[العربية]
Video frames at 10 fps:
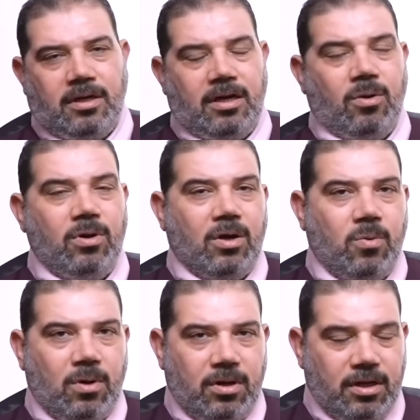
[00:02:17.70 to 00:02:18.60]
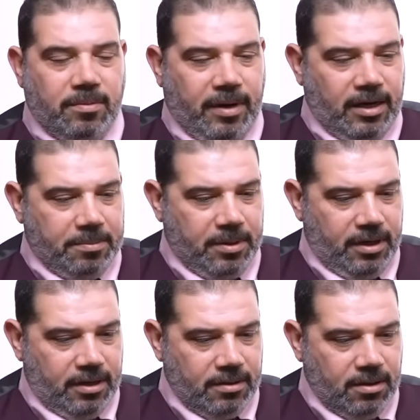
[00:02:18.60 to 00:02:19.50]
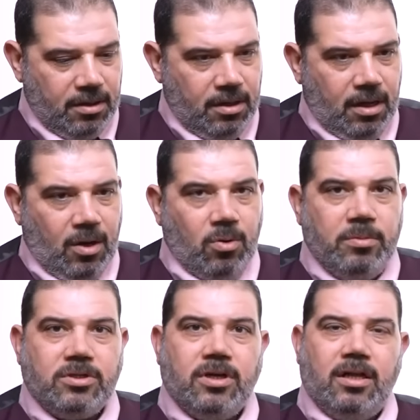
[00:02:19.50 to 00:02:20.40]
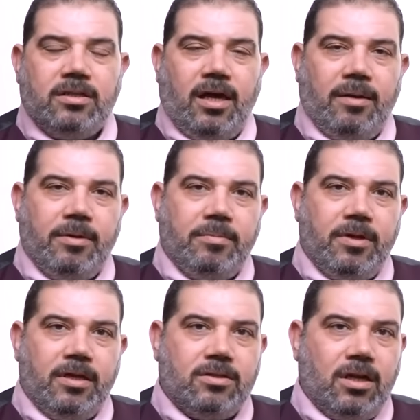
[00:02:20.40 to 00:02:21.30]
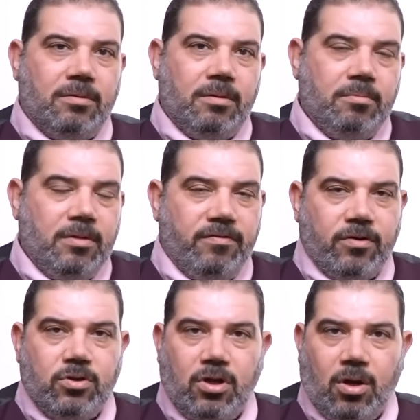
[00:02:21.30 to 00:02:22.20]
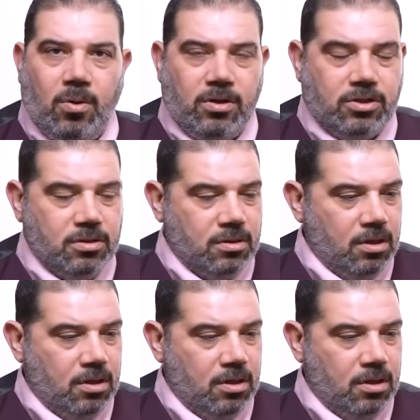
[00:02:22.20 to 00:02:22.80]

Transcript: يعني انا اقول لك والله بحلف بالله اول ما اشتغلت يا حبايبي لقيت طلبه من فيكتوريا كوليدج